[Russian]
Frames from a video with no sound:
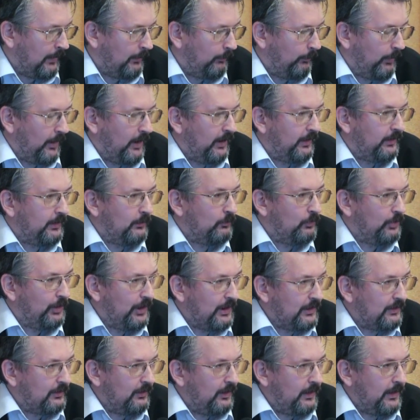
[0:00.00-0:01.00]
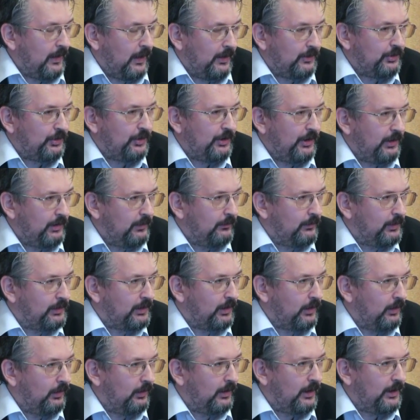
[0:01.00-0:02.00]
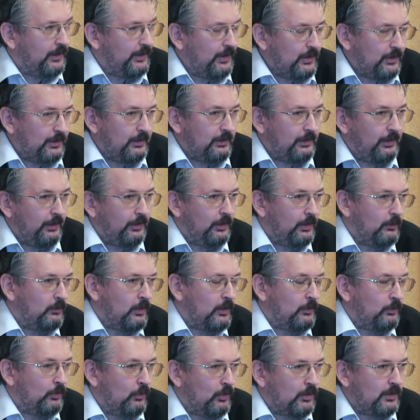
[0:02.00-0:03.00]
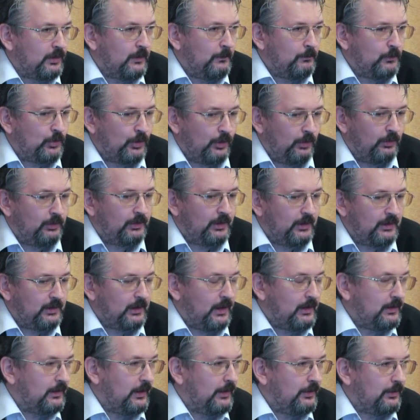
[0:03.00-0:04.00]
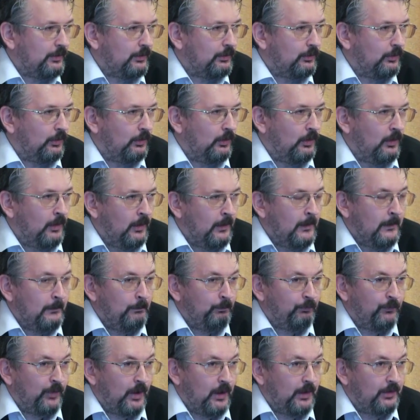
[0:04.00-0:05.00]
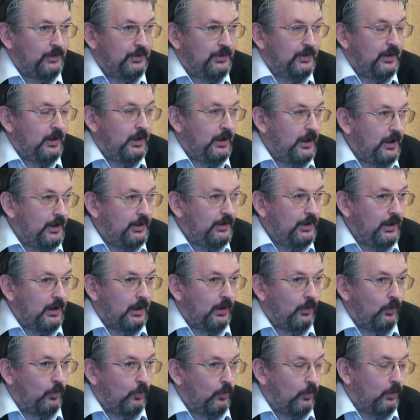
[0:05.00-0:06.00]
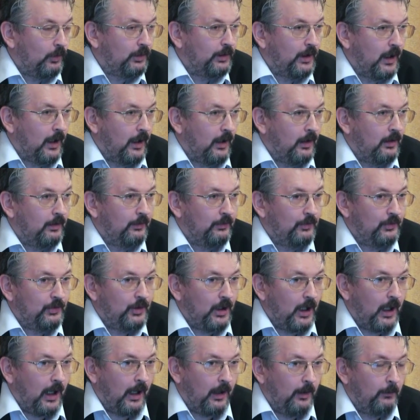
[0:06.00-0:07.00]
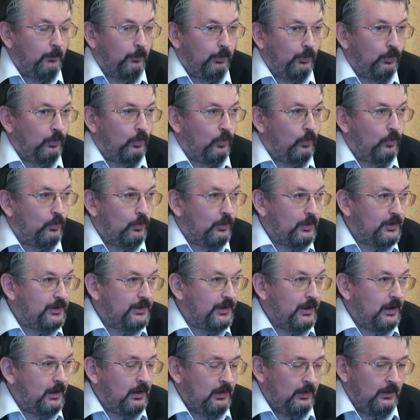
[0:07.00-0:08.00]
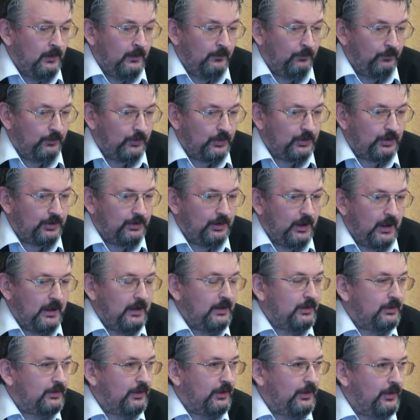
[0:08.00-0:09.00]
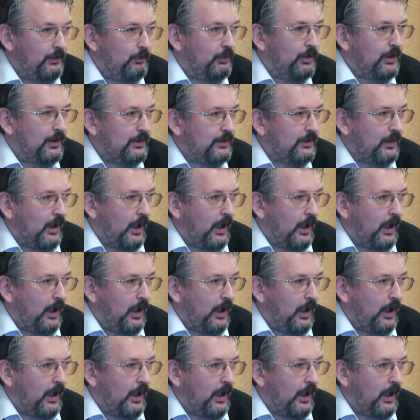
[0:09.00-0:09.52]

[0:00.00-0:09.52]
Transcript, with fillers: Поэтому, если отсчитывать хронологически, то мы можем четко сказать, что деление года на полугодие начинается именно с